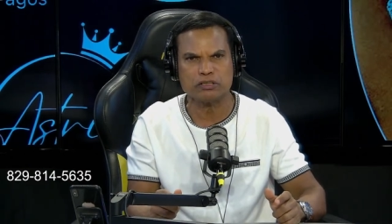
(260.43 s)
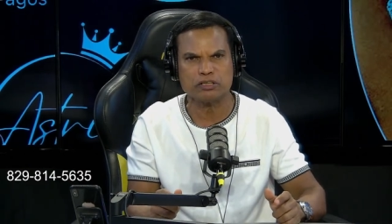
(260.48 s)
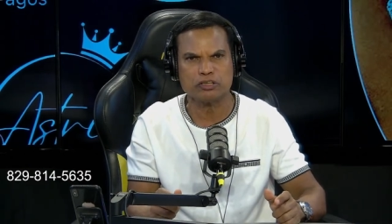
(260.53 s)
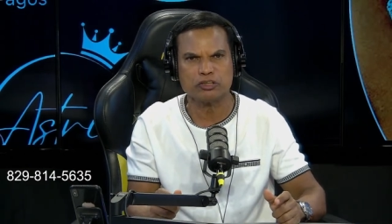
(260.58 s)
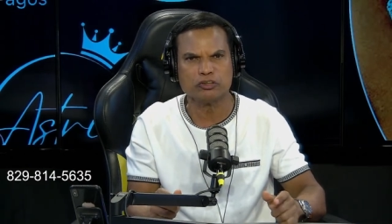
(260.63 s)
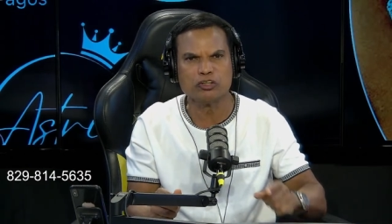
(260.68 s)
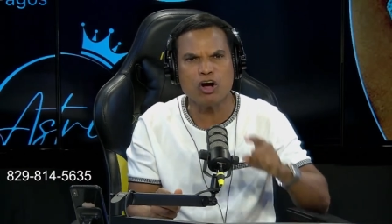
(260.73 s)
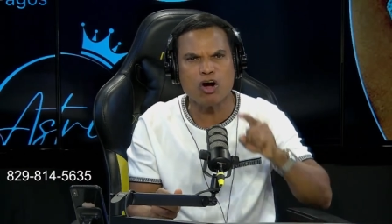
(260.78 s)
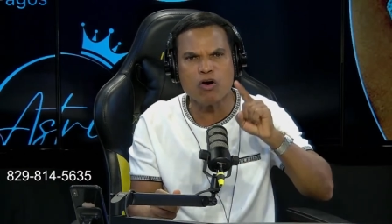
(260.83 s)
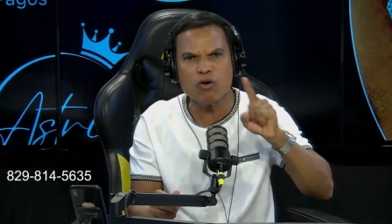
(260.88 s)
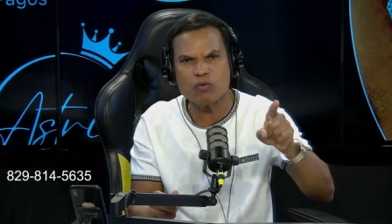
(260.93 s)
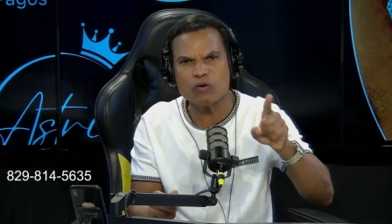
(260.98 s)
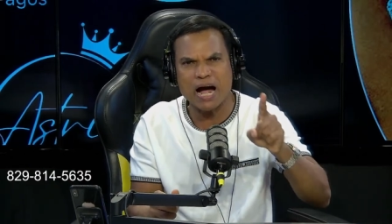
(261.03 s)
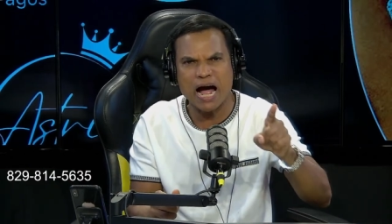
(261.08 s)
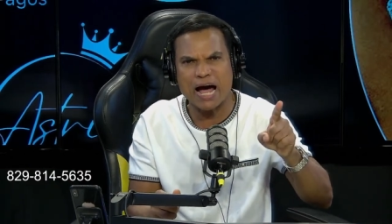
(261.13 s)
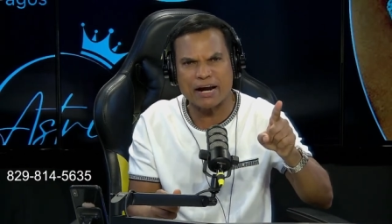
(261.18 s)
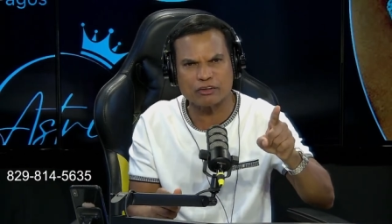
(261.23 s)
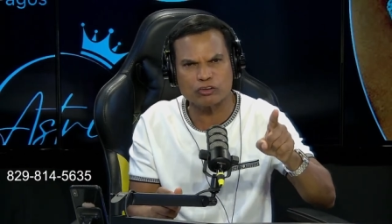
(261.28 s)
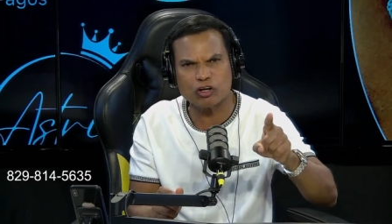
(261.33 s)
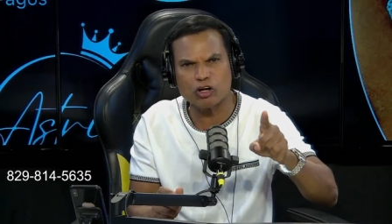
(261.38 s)
No
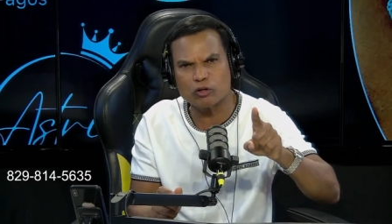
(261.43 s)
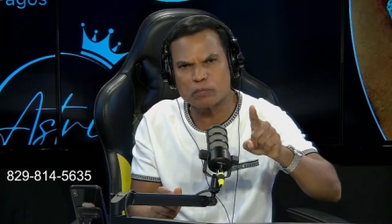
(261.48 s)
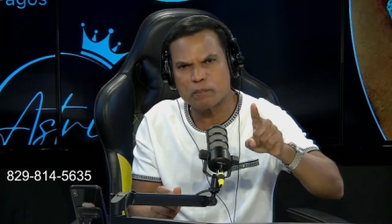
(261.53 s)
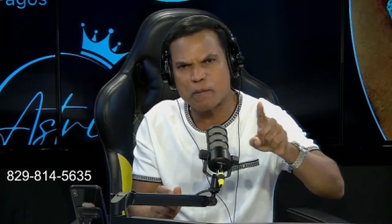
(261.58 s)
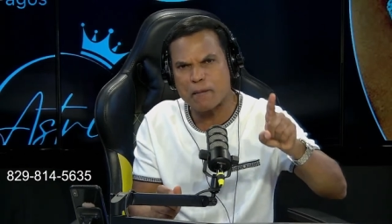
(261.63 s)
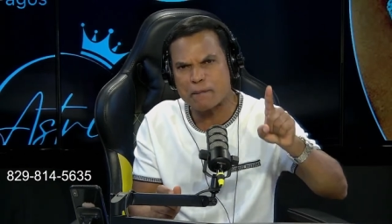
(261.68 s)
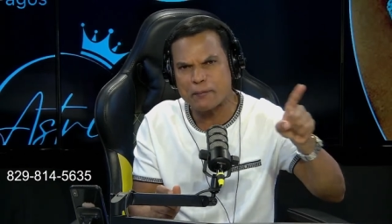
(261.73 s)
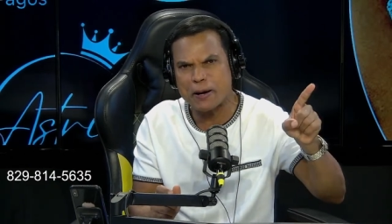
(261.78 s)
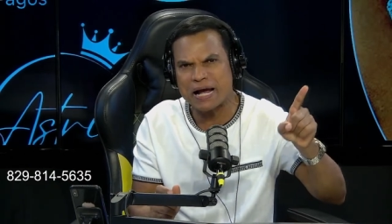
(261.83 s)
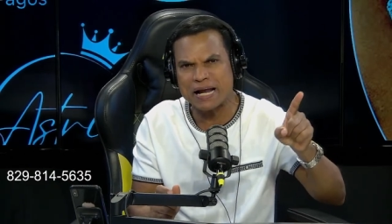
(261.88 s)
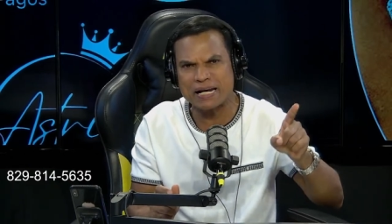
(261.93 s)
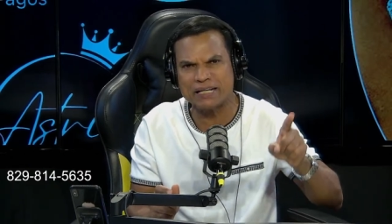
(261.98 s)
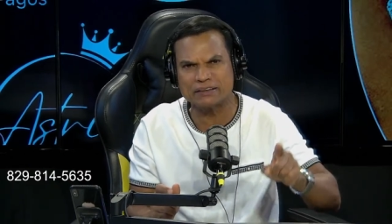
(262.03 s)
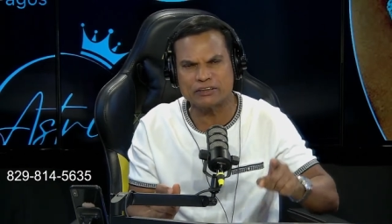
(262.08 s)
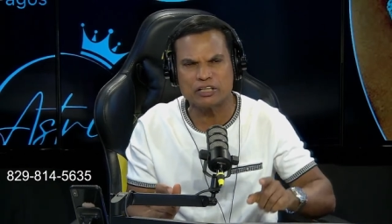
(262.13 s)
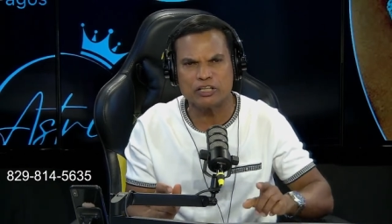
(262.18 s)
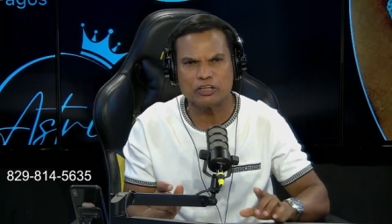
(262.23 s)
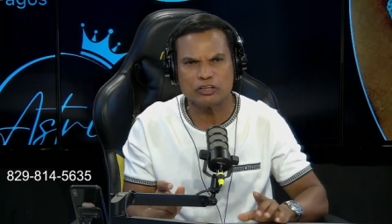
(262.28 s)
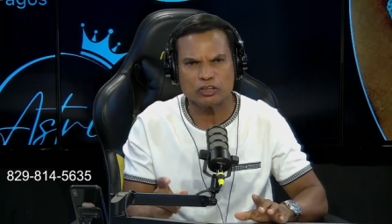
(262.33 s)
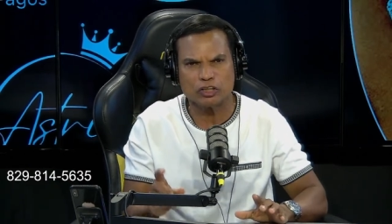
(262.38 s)
jugar dos papeles,
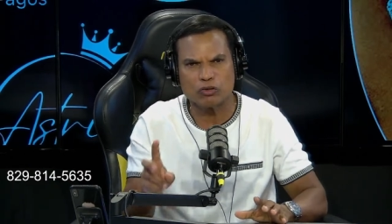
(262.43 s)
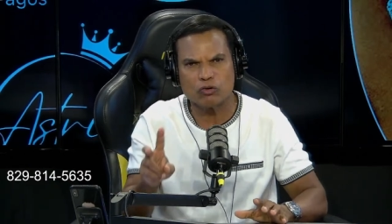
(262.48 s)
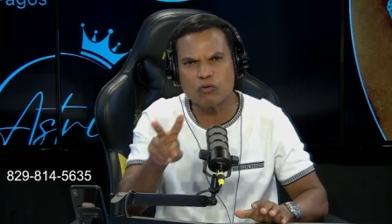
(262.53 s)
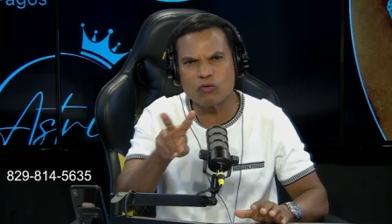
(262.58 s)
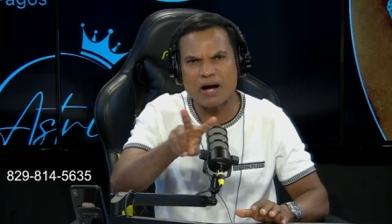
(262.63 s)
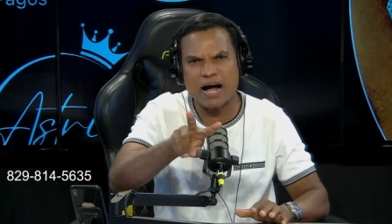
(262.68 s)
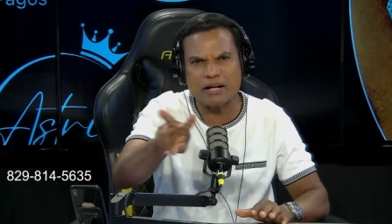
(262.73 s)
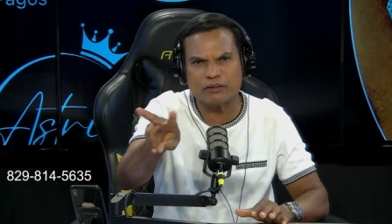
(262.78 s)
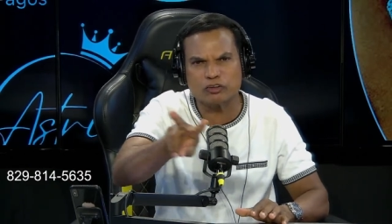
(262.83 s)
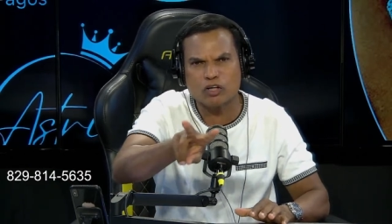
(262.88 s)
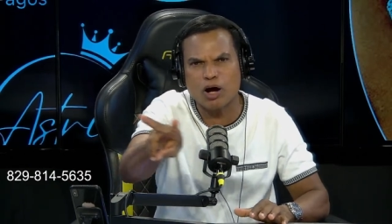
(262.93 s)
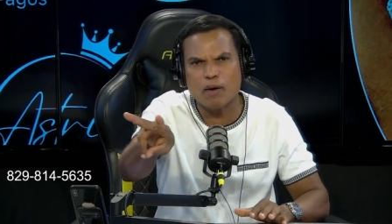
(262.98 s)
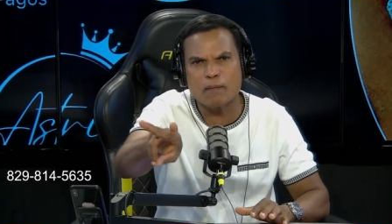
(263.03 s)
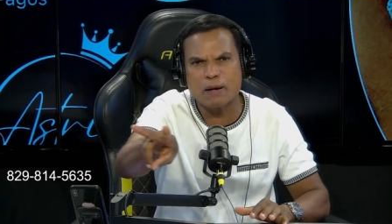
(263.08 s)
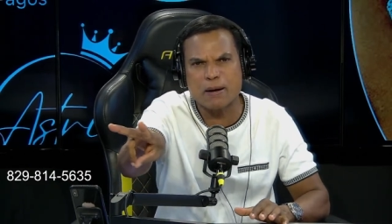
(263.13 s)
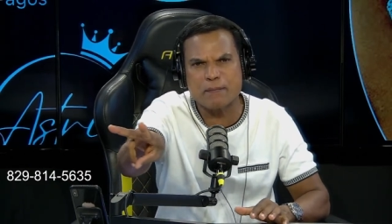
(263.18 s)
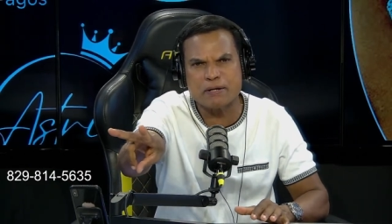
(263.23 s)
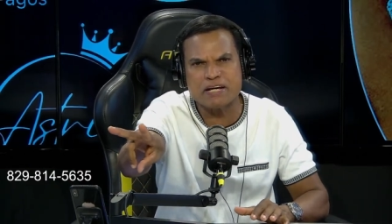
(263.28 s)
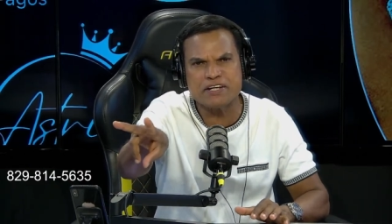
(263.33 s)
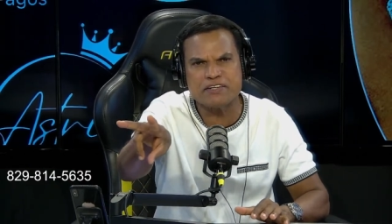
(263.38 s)
jugar
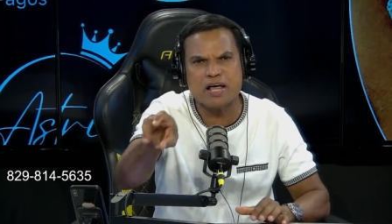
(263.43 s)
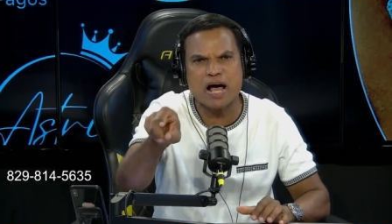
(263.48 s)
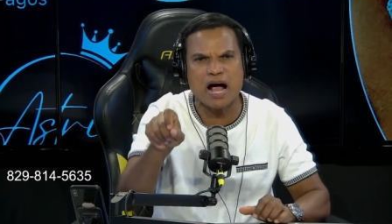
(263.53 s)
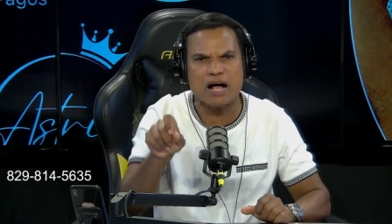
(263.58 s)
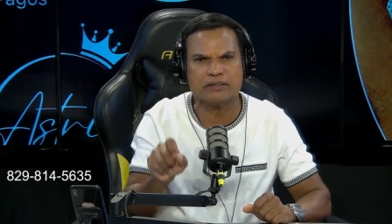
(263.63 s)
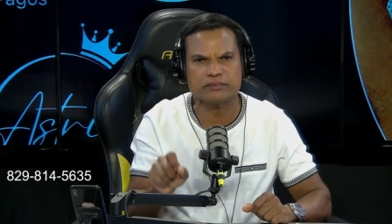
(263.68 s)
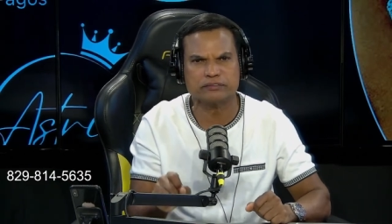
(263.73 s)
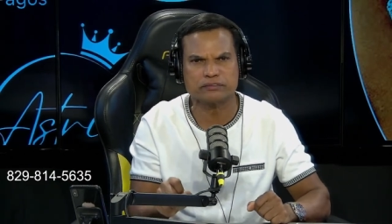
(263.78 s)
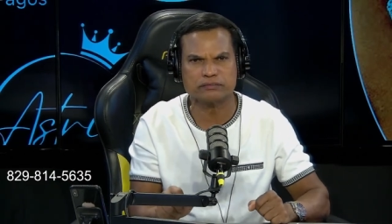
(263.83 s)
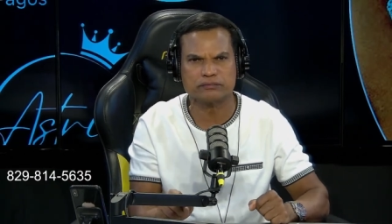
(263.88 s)
doble vida.